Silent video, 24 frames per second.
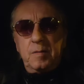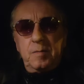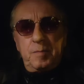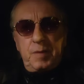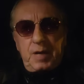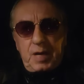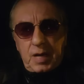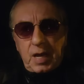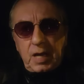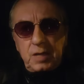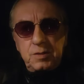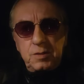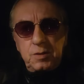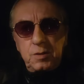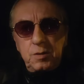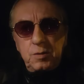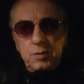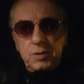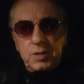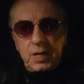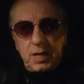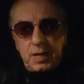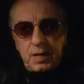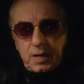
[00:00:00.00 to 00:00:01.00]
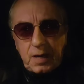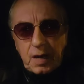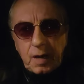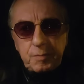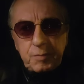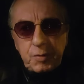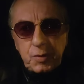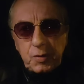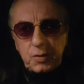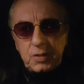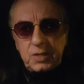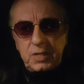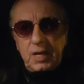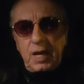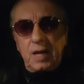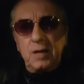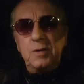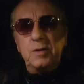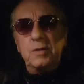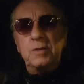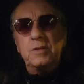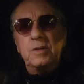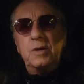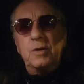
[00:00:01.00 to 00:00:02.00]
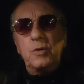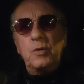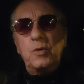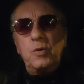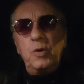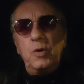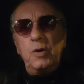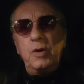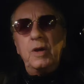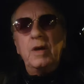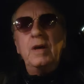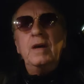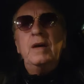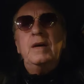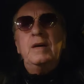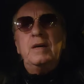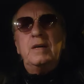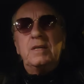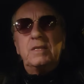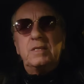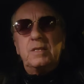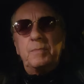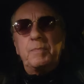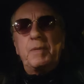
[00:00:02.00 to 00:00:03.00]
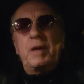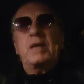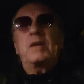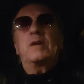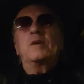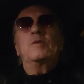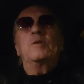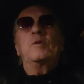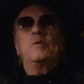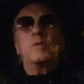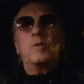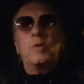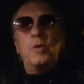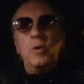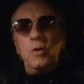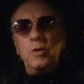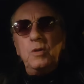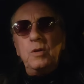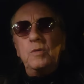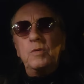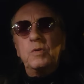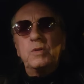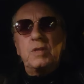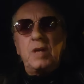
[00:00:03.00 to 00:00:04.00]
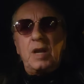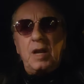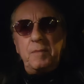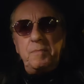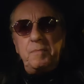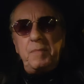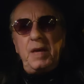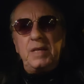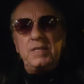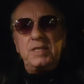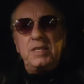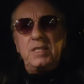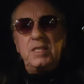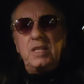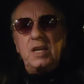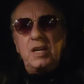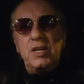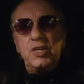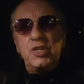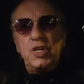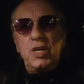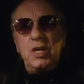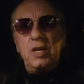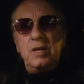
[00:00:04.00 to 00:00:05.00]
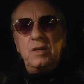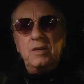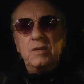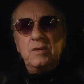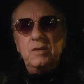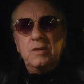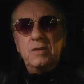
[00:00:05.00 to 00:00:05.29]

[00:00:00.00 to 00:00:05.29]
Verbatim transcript: Прикоснулся к камню раскаленной рукой, запрокинул голову, торопясь и дрожа.